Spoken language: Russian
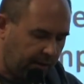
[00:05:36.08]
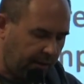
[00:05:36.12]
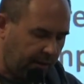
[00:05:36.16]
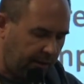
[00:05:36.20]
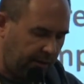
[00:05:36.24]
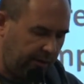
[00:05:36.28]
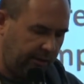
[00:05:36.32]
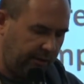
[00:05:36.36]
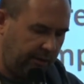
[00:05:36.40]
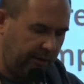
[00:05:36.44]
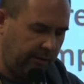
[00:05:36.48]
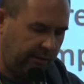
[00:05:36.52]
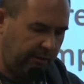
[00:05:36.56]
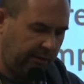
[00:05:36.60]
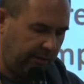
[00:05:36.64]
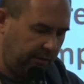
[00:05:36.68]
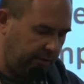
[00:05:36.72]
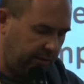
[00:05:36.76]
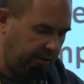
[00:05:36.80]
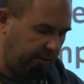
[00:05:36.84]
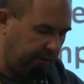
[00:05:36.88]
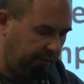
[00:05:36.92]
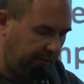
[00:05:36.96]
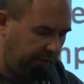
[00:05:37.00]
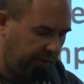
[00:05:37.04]
не
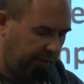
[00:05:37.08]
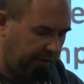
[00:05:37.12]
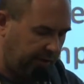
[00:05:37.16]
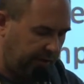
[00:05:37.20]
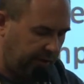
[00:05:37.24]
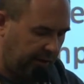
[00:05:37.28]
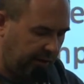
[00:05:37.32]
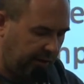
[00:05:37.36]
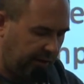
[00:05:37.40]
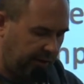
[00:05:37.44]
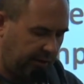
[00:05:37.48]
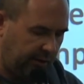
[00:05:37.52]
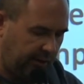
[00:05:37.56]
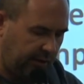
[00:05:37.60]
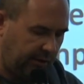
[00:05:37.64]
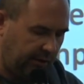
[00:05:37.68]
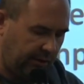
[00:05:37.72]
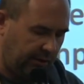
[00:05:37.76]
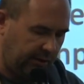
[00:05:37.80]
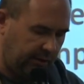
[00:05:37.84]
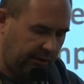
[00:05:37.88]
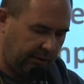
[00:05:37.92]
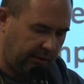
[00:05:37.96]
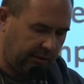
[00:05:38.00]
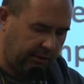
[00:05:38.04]
очень важно.
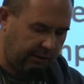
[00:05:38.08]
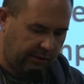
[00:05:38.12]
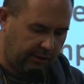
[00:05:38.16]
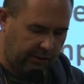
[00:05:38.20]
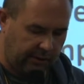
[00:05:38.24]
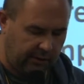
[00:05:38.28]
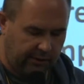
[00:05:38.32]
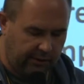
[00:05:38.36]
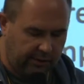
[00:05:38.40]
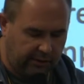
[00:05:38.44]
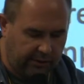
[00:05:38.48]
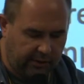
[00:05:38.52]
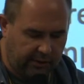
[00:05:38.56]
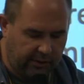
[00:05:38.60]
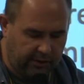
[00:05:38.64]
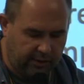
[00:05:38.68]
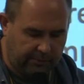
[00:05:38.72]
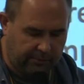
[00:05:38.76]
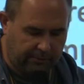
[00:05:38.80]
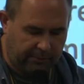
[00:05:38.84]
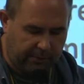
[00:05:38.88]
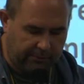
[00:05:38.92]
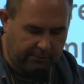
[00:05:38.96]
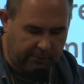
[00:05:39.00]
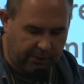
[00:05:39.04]
И так или иначе,
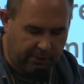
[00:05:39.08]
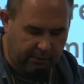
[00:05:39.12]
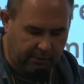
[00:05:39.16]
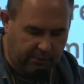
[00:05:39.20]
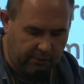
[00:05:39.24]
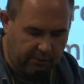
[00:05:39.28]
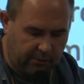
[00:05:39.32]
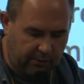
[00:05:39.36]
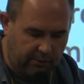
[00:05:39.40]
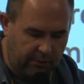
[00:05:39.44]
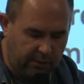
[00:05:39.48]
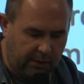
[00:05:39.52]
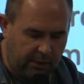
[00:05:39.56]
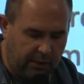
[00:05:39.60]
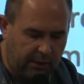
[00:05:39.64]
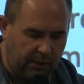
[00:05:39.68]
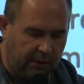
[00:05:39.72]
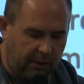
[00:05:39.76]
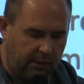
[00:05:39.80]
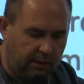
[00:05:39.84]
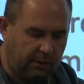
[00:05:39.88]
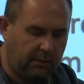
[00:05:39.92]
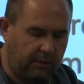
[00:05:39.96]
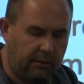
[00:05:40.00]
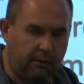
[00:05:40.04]
по мнению
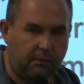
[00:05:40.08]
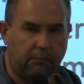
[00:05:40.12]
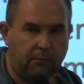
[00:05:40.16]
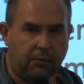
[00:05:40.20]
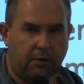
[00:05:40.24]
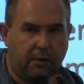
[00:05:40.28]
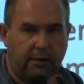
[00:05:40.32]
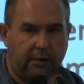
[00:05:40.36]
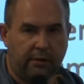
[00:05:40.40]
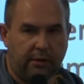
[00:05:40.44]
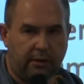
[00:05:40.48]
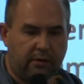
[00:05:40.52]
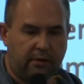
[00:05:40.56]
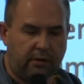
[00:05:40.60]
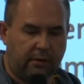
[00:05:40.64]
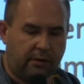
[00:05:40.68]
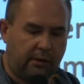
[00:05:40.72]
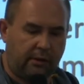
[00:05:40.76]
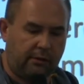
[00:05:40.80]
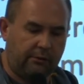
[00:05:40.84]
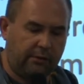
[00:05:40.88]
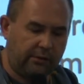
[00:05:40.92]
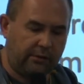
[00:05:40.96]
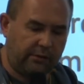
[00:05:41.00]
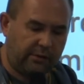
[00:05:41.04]
Буае,
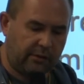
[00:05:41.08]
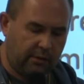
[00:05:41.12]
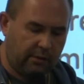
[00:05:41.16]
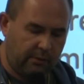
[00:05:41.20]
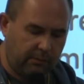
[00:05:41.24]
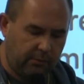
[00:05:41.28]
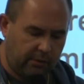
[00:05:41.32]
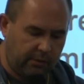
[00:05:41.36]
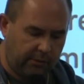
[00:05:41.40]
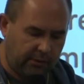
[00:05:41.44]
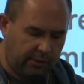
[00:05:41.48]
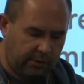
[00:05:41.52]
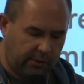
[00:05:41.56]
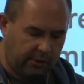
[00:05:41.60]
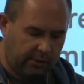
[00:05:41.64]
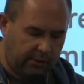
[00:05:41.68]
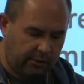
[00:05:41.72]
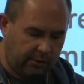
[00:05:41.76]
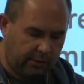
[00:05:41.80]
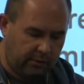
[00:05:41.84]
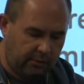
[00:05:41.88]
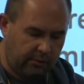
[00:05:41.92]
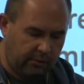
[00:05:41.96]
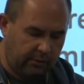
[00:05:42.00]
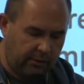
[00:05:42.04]
человеческий мозг
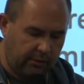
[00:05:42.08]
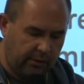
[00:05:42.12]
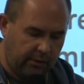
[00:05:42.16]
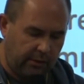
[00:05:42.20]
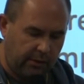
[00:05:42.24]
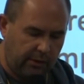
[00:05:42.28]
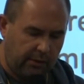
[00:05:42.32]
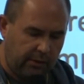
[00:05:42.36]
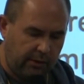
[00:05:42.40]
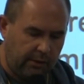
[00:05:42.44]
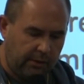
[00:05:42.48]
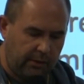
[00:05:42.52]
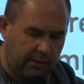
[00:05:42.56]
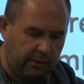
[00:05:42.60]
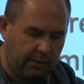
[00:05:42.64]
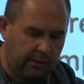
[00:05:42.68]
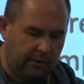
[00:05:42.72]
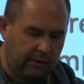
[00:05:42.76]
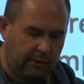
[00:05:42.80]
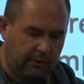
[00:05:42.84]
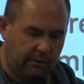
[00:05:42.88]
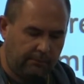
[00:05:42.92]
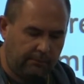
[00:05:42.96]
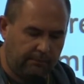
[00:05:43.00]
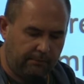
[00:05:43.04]
легко
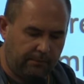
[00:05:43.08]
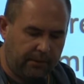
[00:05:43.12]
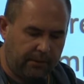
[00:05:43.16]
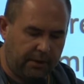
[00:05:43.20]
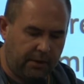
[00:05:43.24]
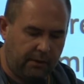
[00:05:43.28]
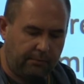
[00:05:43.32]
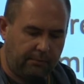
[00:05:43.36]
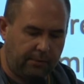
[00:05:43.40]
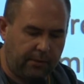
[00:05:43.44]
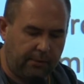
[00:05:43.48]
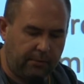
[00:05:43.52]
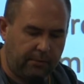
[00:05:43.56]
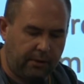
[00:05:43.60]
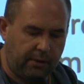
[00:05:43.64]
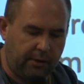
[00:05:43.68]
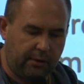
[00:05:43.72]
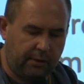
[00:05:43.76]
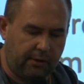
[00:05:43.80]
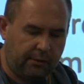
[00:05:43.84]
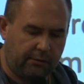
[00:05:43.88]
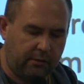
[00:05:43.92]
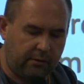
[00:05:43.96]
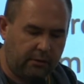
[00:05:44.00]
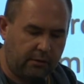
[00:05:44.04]
и не
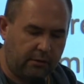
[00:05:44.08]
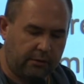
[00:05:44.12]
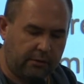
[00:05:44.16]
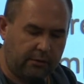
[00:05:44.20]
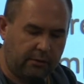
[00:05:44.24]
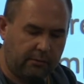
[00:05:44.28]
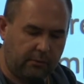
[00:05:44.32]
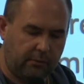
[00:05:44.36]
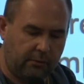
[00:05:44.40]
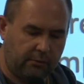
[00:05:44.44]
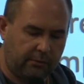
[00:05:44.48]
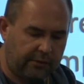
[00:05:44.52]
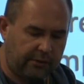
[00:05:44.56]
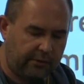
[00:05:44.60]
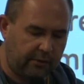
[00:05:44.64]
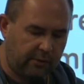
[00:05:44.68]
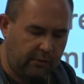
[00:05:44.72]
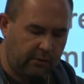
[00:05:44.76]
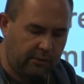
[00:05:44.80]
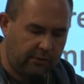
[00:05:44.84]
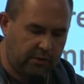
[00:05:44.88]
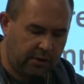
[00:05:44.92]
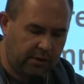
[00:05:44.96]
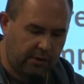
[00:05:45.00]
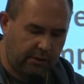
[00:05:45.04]
прибегая к сложным
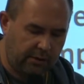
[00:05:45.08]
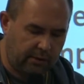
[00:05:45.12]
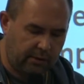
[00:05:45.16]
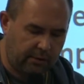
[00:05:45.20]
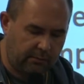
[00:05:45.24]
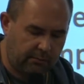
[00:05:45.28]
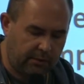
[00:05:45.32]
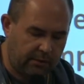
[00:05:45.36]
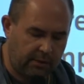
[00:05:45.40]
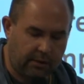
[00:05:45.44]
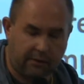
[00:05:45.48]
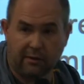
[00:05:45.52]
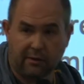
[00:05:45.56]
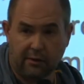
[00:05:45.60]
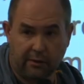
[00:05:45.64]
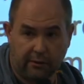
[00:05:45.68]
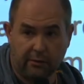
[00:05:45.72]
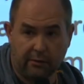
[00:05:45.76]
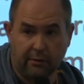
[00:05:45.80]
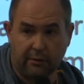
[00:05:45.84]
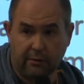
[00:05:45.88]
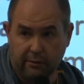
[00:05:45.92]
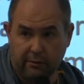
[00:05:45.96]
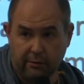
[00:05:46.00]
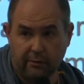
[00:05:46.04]
умозаключениям, а
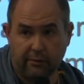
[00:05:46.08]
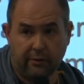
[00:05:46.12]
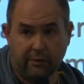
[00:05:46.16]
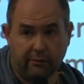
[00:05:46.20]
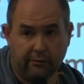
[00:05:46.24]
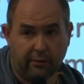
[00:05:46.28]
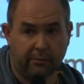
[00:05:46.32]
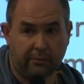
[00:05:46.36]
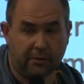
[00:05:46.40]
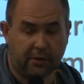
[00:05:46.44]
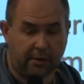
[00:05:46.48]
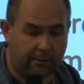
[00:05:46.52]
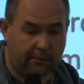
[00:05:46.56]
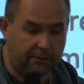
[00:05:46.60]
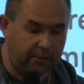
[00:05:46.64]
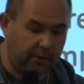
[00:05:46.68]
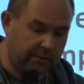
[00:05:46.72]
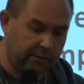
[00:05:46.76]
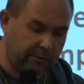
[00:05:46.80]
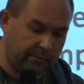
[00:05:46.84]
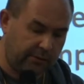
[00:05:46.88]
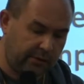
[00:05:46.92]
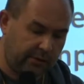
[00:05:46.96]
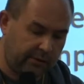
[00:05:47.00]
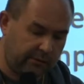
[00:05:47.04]
следуя интуитивным
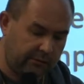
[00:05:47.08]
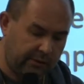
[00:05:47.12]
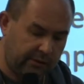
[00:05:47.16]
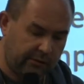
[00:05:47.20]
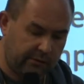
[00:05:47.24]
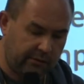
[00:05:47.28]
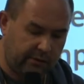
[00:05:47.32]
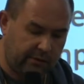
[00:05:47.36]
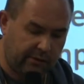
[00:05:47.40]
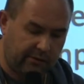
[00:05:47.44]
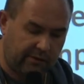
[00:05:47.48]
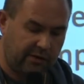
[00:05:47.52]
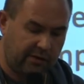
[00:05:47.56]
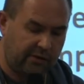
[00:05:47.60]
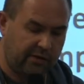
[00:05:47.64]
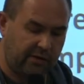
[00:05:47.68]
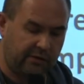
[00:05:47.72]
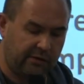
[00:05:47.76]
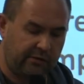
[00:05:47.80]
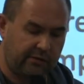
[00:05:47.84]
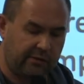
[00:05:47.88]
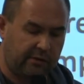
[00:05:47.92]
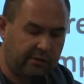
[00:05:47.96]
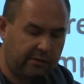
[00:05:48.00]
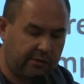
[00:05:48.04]
шаблонам, соответственно, различает
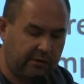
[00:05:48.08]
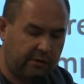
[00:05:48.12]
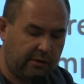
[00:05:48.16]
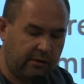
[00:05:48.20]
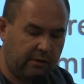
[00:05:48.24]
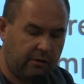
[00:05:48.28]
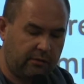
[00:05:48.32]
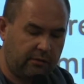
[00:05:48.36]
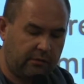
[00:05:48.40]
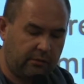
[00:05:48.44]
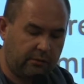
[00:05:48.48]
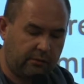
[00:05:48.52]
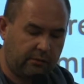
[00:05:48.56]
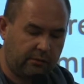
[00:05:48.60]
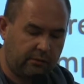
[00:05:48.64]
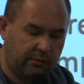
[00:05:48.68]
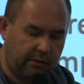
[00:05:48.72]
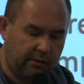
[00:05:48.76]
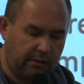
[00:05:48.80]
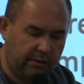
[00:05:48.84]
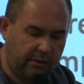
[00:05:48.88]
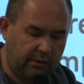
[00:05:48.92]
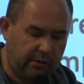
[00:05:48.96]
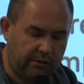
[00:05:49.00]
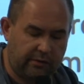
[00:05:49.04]
стратегическую
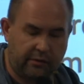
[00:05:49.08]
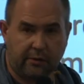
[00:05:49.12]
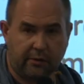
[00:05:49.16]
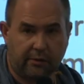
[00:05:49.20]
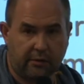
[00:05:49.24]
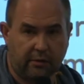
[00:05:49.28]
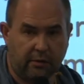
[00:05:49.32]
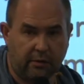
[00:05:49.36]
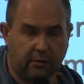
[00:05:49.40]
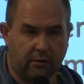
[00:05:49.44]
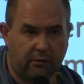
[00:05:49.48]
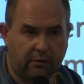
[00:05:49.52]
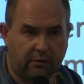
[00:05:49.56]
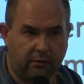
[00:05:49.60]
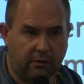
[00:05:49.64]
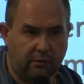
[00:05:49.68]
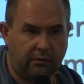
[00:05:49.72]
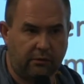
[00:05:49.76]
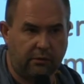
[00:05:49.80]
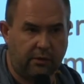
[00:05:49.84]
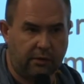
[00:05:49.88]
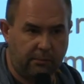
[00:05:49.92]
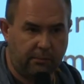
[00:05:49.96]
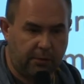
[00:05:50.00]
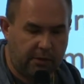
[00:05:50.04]
и нестратегическую
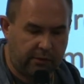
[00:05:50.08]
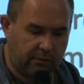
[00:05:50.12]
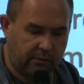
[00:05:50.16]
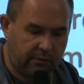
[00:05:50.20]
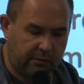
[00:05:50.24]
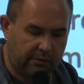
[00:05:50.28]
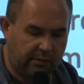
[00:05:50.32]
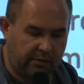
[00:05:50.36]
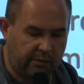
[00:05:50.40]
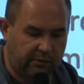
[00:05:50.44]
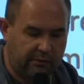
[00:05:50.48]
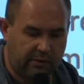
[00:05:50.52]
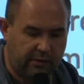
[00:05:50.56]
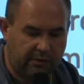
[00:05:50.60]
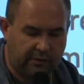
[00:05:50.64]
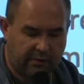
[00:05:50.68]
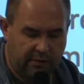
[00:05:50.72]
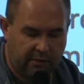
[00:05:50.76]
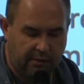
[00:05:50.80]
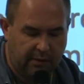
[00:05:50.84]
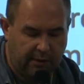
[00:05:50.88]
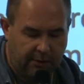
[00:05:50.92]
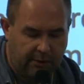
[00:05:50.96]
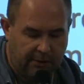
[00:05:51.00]
информацию и, соответственно,